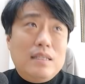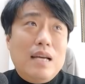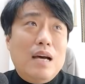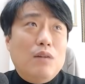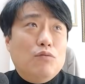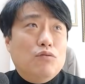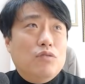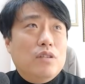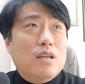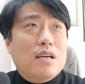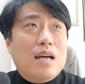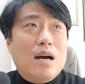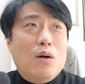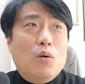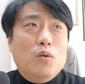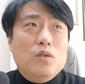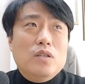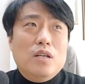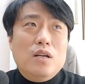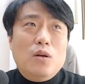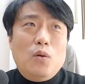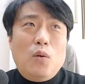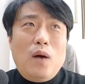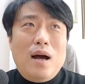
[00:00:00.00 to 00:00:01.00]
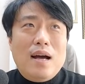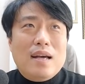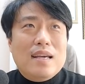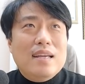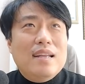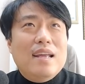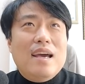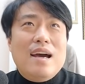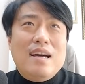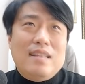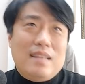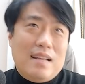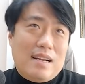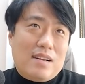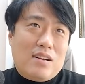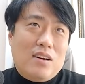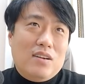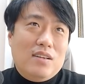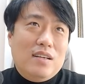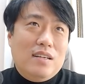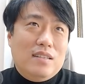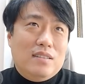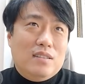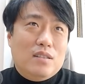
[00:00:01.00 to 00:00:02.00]
자, 우리가 오늘 확인해야 될
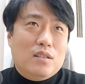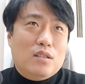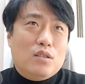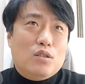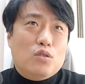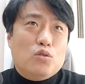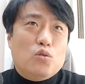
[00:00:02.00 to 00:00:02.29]
거는